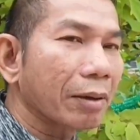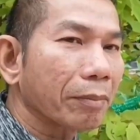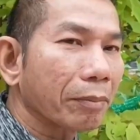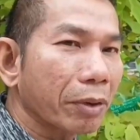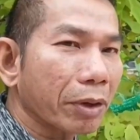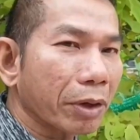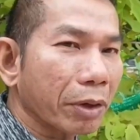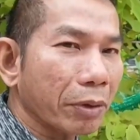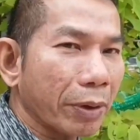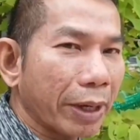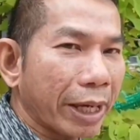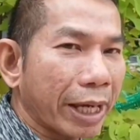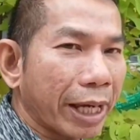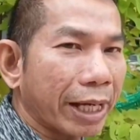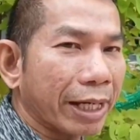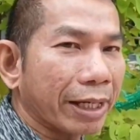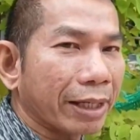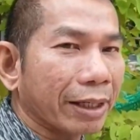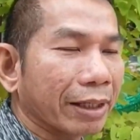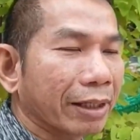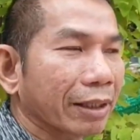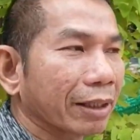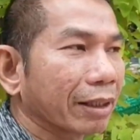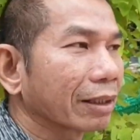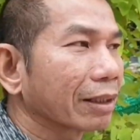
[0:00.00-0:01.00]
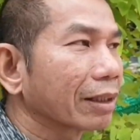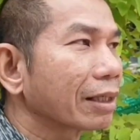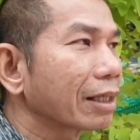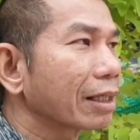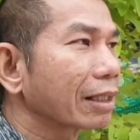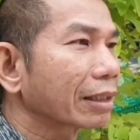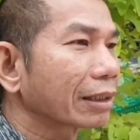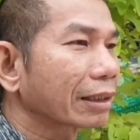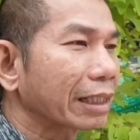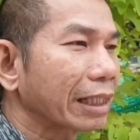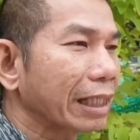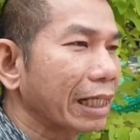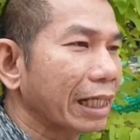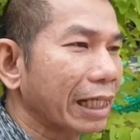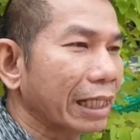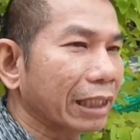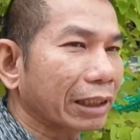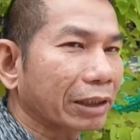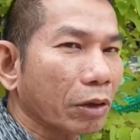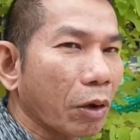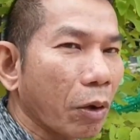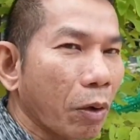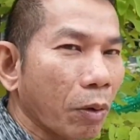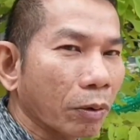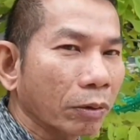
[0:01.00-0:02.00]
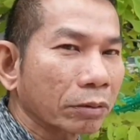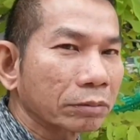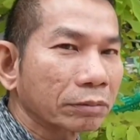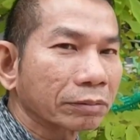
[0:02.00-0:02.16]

บริเวณที่ตรง